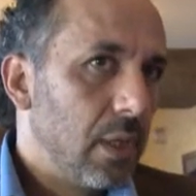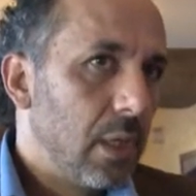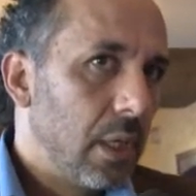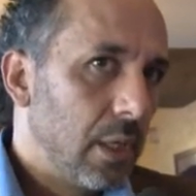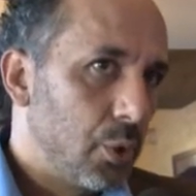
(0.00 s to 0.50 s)

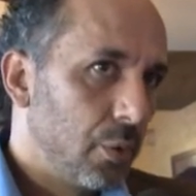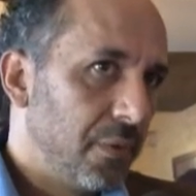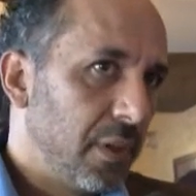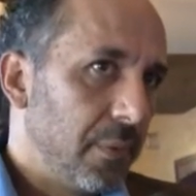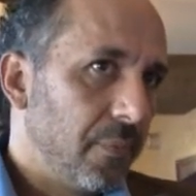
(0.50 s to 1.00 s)
آه
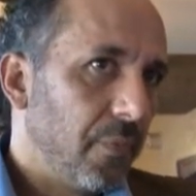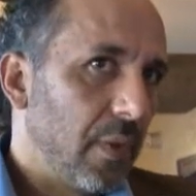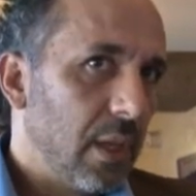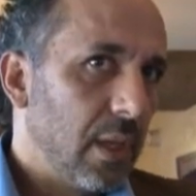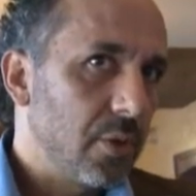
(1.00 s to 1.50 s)
شوفي
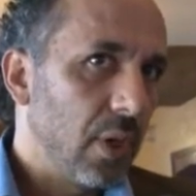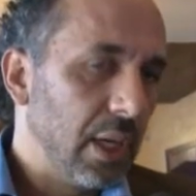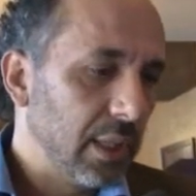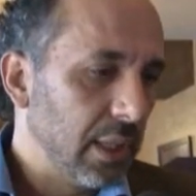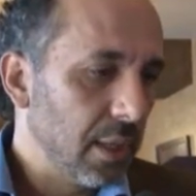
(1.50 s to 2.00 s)
آه،
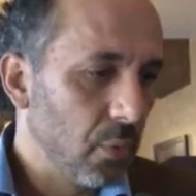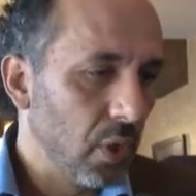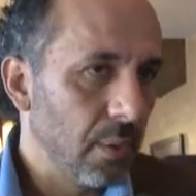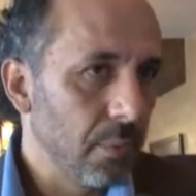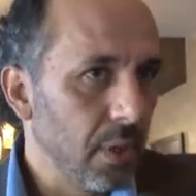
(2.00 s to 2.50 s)
سؤال كثير
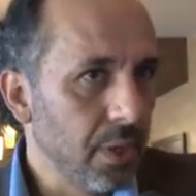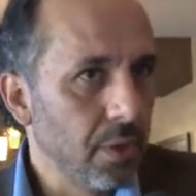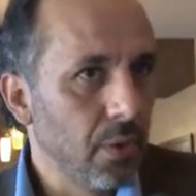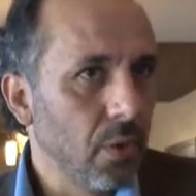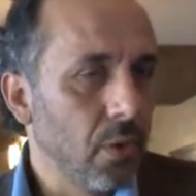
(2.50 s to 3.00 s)
مهم
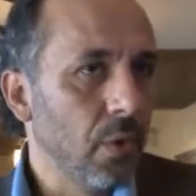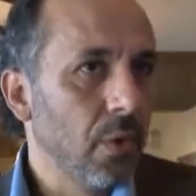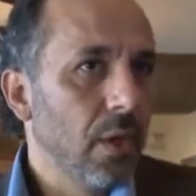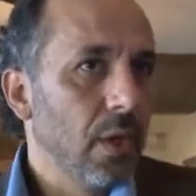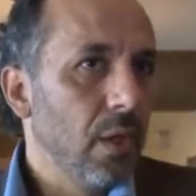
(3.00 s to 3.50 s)
انه
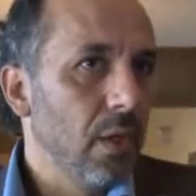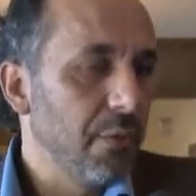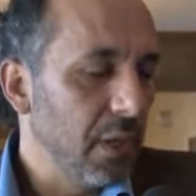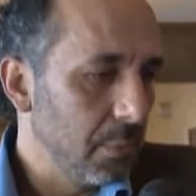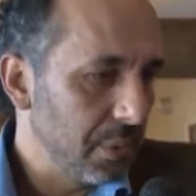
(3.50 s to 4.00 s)

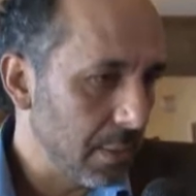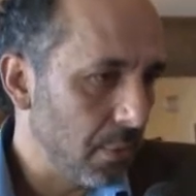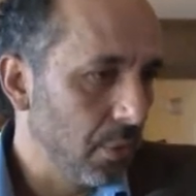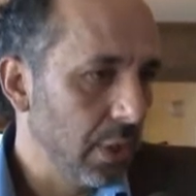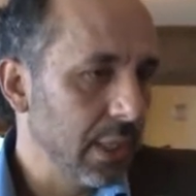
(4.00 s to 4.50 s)
الفيلم
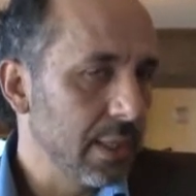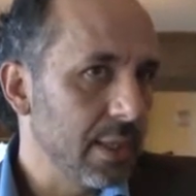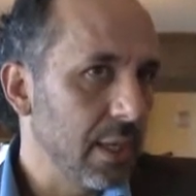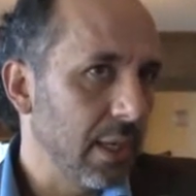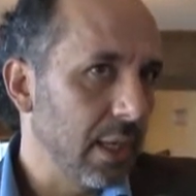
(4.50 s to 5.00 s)
تبعولي
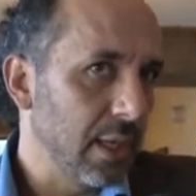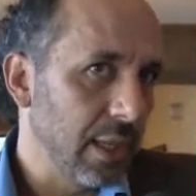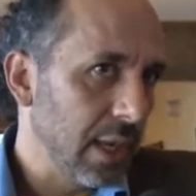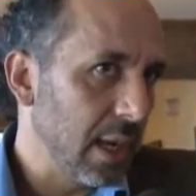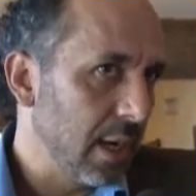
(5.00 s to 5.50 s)
صار اخذ
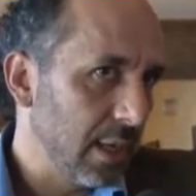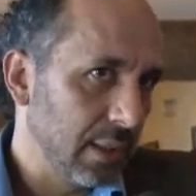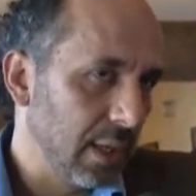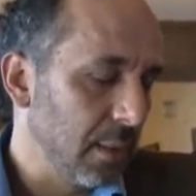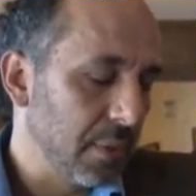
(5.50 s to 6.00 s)
يعني انا
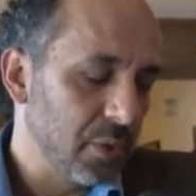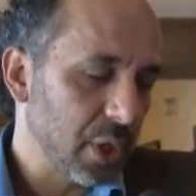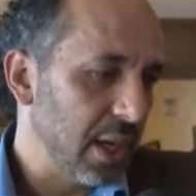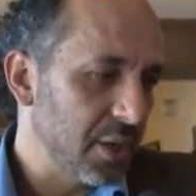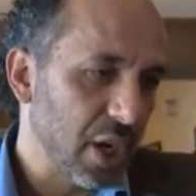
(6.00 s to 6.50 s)
قلت لك بس
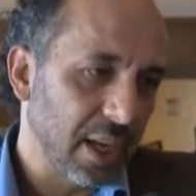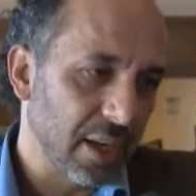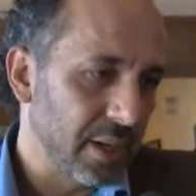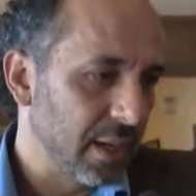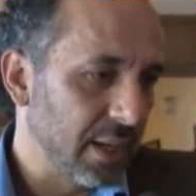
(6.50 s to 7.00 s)
رح ارجع
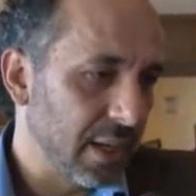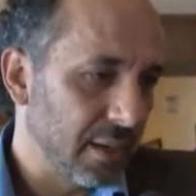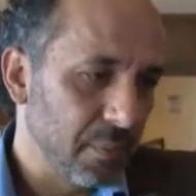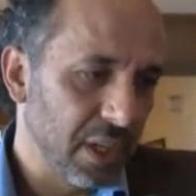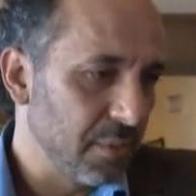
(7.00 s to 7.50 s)
اكرر لك
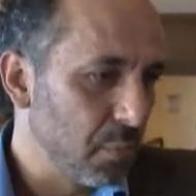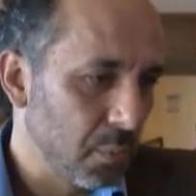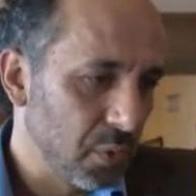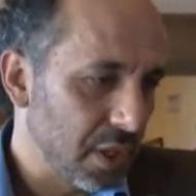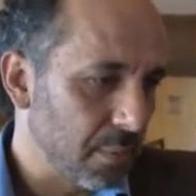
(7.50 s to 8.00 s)
ميلاد ابو
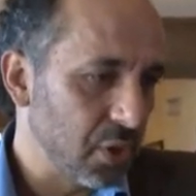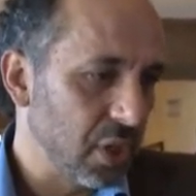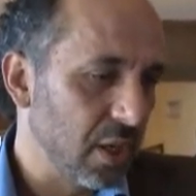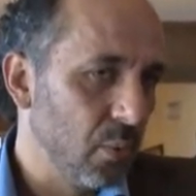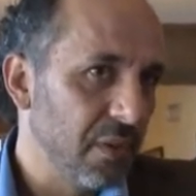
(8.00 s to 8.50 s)
موسى
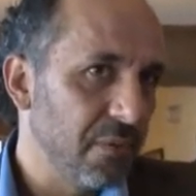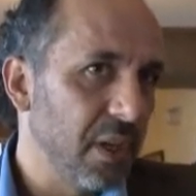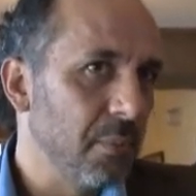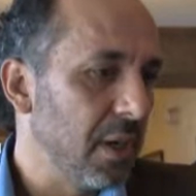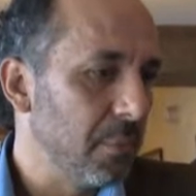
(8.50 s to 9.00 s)
ماشي هو
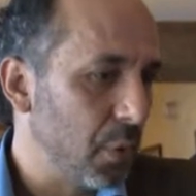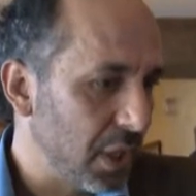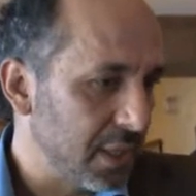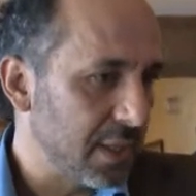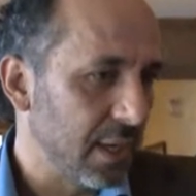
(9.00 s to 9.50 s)
فيلم ابو
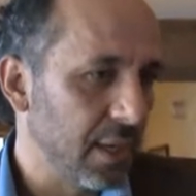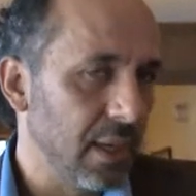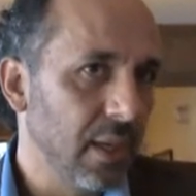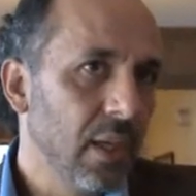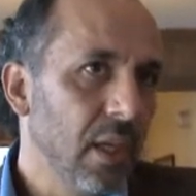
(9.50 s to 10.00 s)
كيس
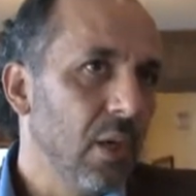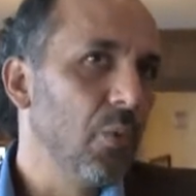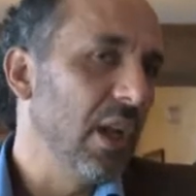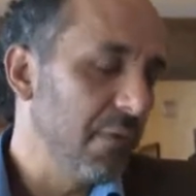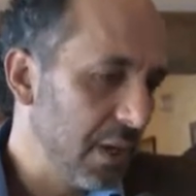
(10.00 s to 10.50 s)
هلا
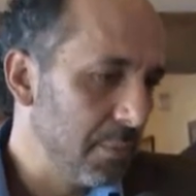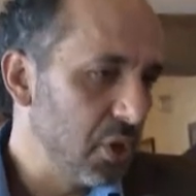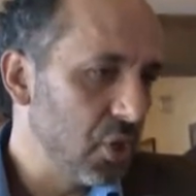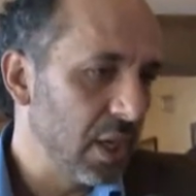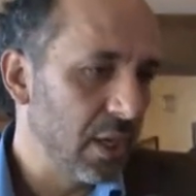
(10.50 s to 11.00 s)
والافلام
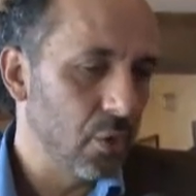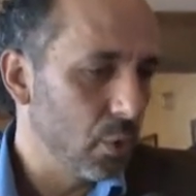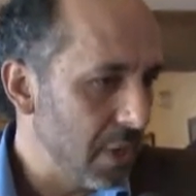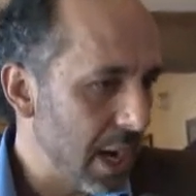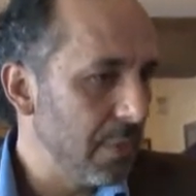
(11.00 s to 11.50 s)
الجايه شو
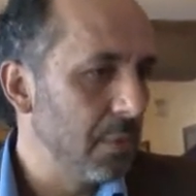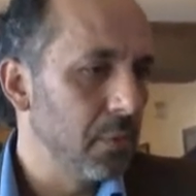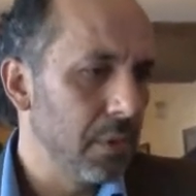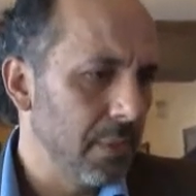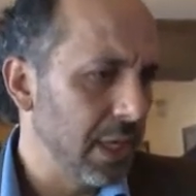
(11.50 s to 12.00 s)

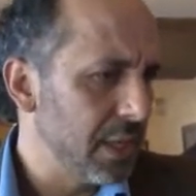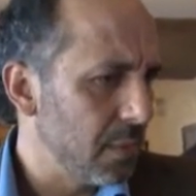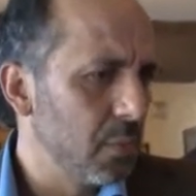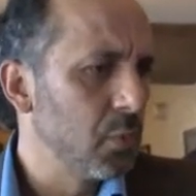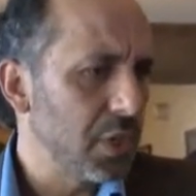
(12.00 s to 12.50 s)
بيعمل ميلاد
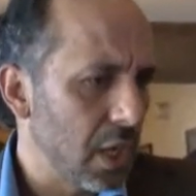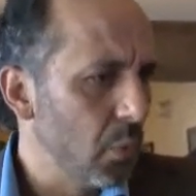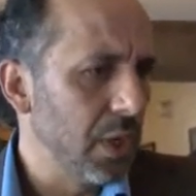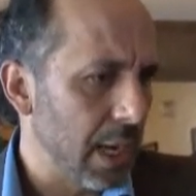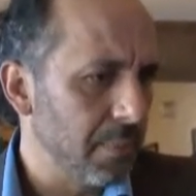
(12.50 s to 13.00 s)
ابو موسى
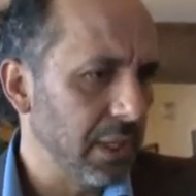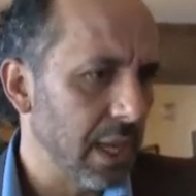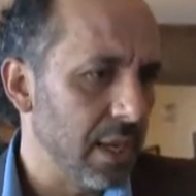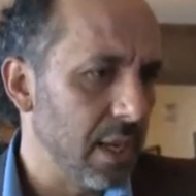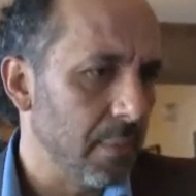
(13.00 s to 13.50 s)
هو اللي عم
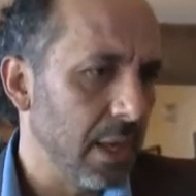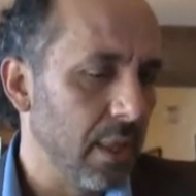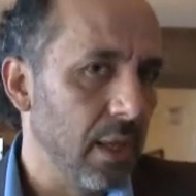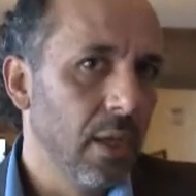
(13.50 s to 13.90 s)
يتقيم هلا